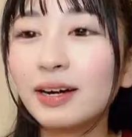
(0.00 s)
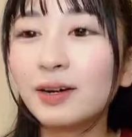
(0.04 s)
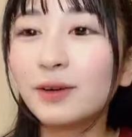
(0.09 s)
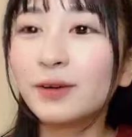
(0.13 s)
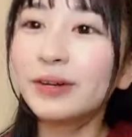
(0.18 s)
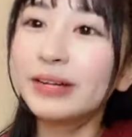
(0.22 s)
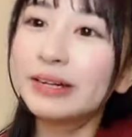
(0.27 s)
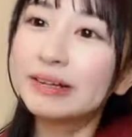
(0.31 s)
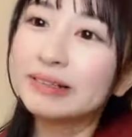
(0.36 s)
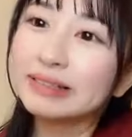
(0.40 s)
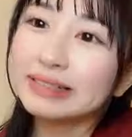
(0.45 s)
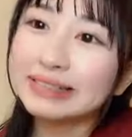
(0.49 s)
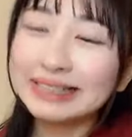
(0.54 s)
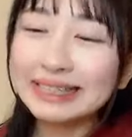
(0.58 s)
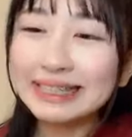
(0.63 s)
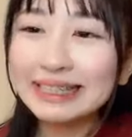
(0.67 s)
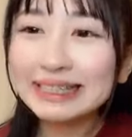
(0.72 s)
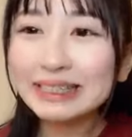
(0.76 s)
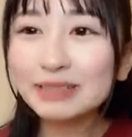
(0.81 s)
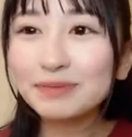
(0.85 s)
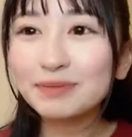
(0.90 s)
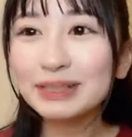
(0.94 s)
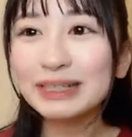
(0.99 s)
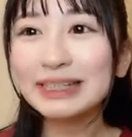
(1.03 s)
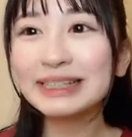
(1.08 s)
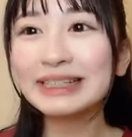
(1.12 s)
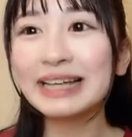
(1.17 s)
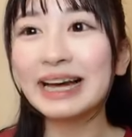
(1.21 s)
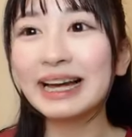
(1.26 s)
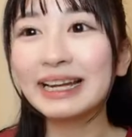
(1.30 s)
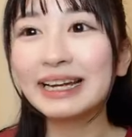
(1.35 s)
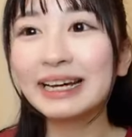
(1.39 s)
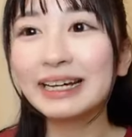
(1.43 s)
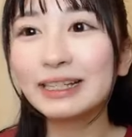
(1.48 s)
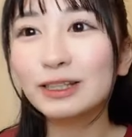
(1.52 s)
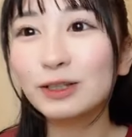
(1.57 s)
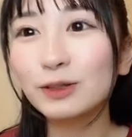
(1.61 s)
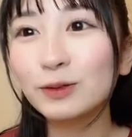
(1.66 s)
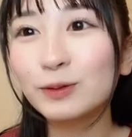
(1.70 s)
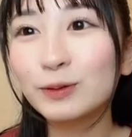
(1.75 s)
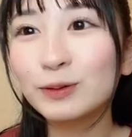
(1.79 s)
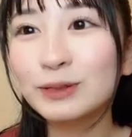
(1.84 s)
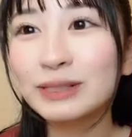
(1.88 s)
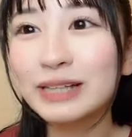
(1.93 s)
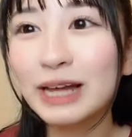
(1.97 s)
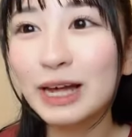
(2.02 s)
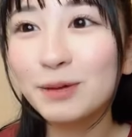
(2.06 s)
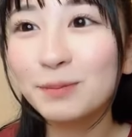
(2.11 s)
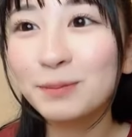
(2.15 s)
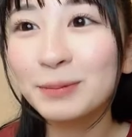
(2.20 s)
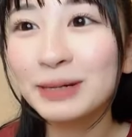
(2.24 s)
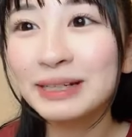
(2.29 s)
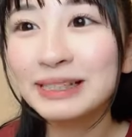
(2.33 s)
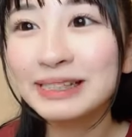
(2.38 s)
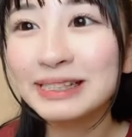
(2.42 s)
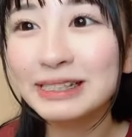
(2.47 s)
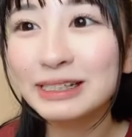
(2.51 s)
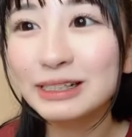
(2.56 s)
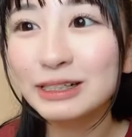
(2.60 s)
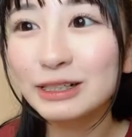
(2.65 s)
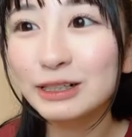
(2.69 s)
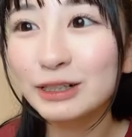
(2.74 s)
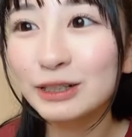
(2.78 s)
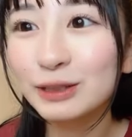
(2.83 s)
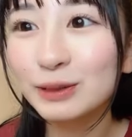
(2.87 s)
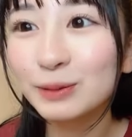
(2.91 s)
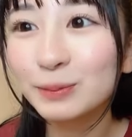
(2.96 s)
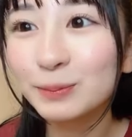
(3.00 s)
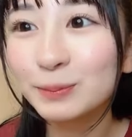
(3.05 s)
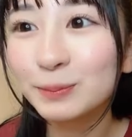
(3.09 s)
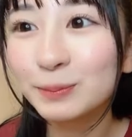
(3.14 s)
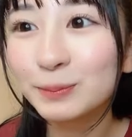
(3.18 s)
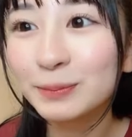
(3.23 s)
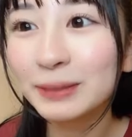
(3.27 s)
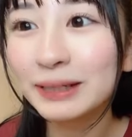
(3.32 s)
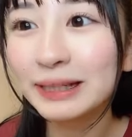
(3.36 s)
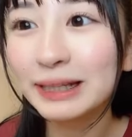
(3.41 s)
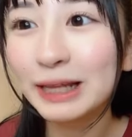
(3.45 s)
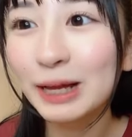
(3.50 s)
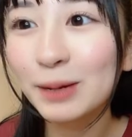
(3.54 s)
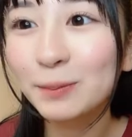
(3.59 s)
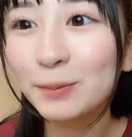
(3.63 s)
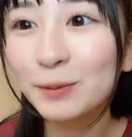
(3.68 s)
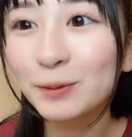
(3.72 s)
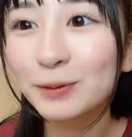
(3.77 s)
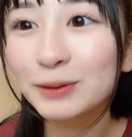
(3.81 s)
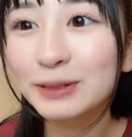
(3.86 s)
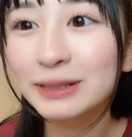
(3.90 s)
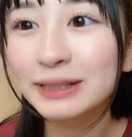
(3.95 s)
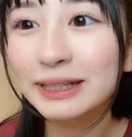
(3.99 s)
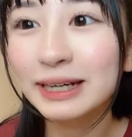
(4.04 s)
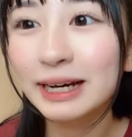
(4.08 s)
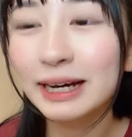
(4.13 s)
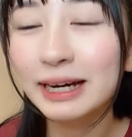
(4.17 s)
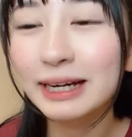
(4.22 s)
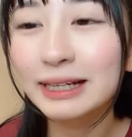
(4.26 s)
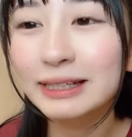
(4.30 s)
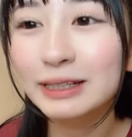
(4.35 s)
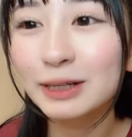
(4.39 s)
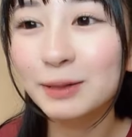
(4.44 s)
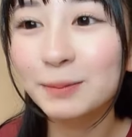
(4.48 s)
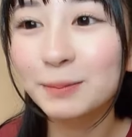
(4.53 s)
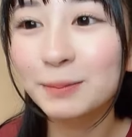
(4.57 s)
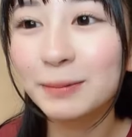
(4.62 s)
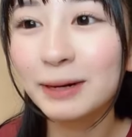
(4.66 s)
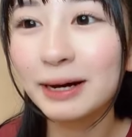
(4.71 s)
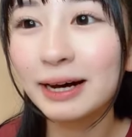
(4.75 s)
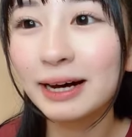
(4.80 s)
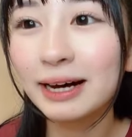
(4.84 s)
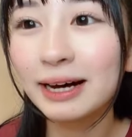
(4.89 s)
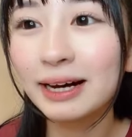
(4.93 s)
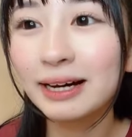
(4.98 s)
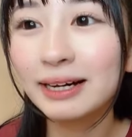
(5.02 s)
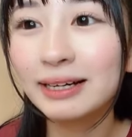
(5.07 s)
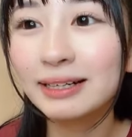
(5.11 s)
公演お疲れ様でしたありがとうございますみんなもお疲れ様